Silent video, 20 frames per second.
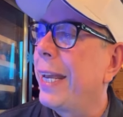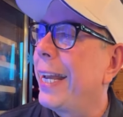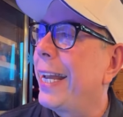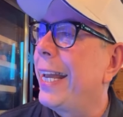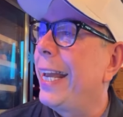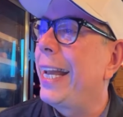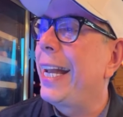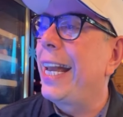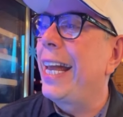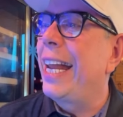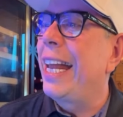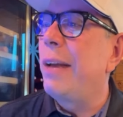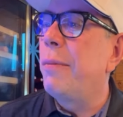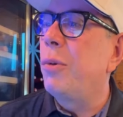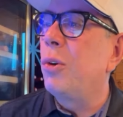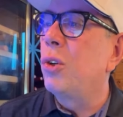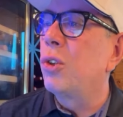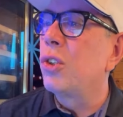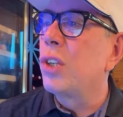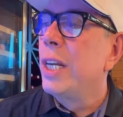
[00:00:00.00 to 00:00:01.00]
que
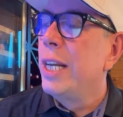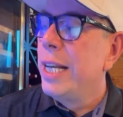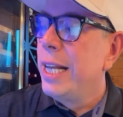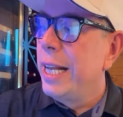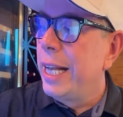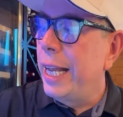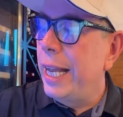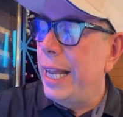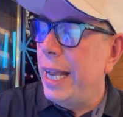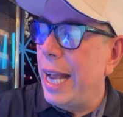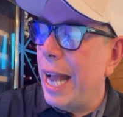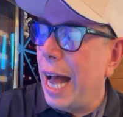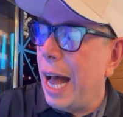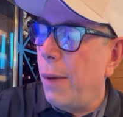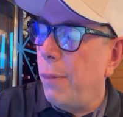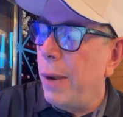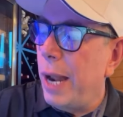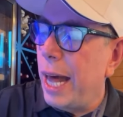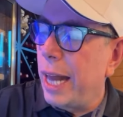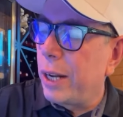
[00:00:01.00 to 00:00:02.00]
queremos eh,
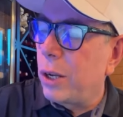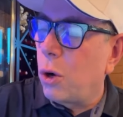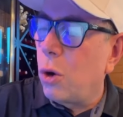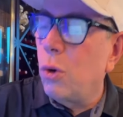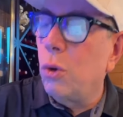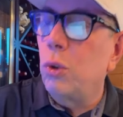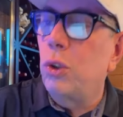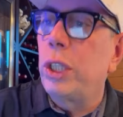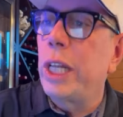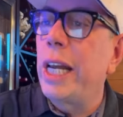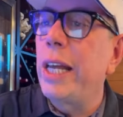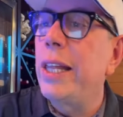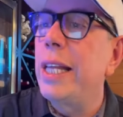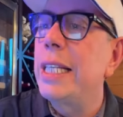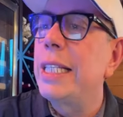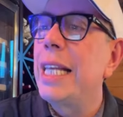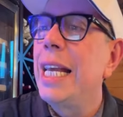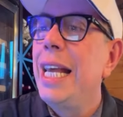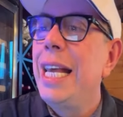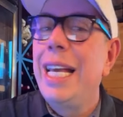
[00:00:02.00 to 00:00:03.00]
hablar con
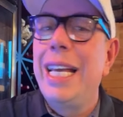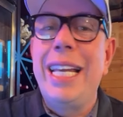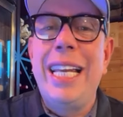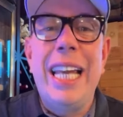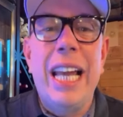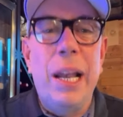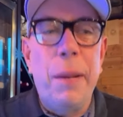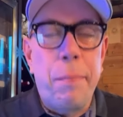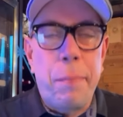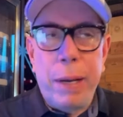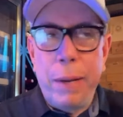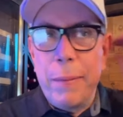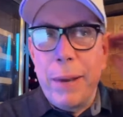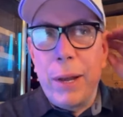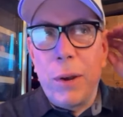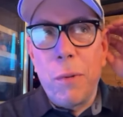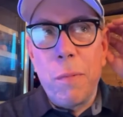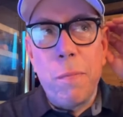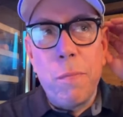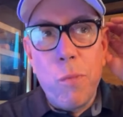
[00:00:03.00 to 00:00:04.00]
ustedes y el
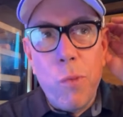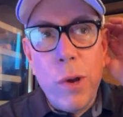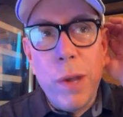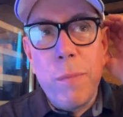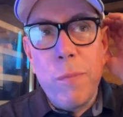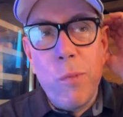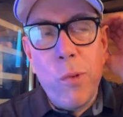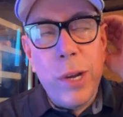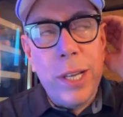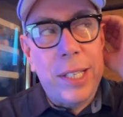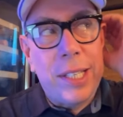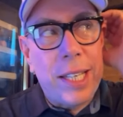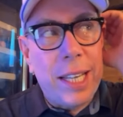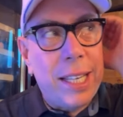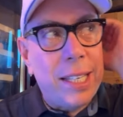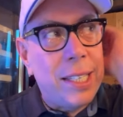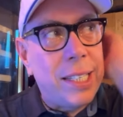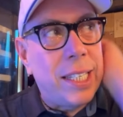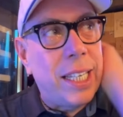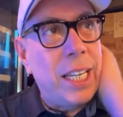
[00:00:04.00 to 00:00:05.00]
primero es muy, muy
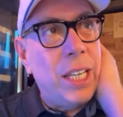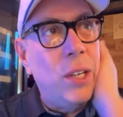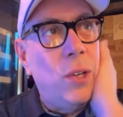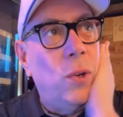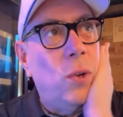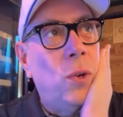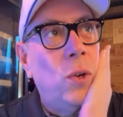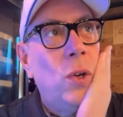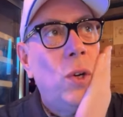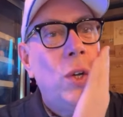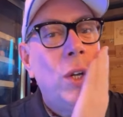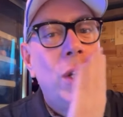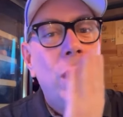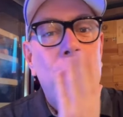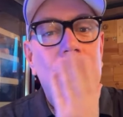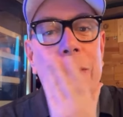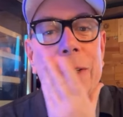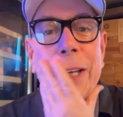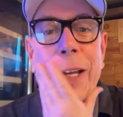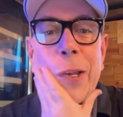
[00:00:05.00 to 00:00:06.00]
sencillo.
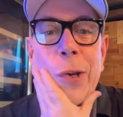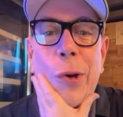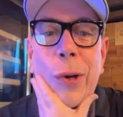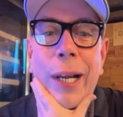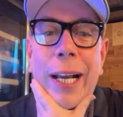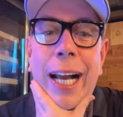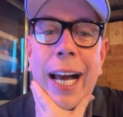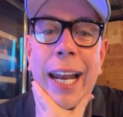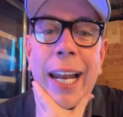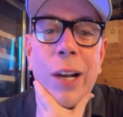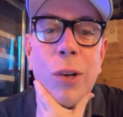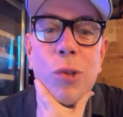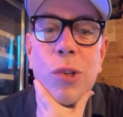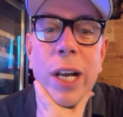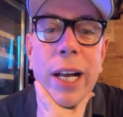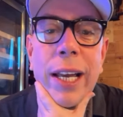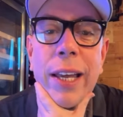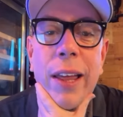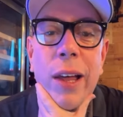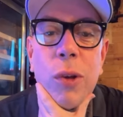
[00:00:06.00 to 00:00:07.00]
Señores, Canelo se ha
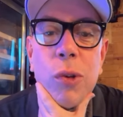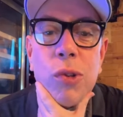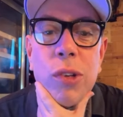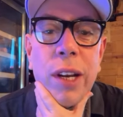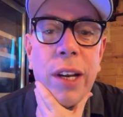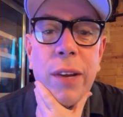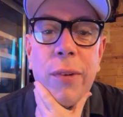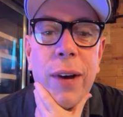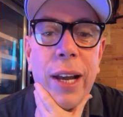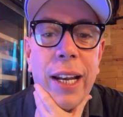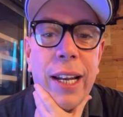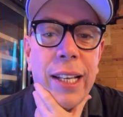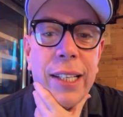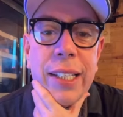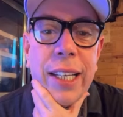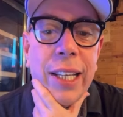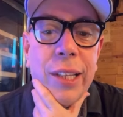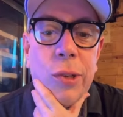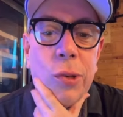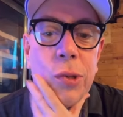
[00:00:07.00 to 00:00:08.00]
quedado sin rival en las
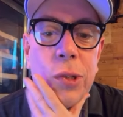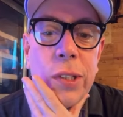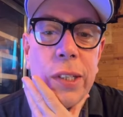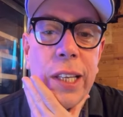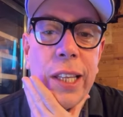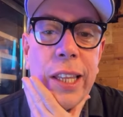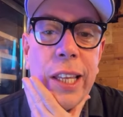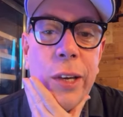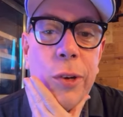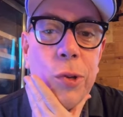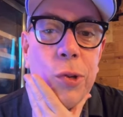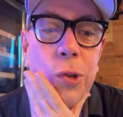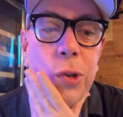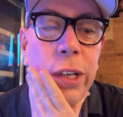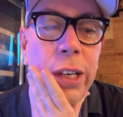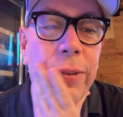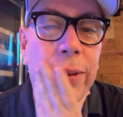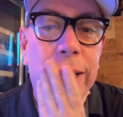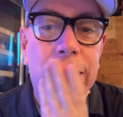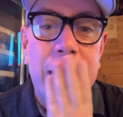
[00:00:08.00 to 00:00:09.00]
168
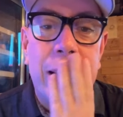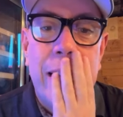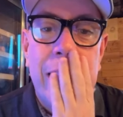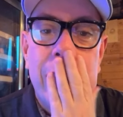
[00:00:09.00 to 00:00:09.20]
libras.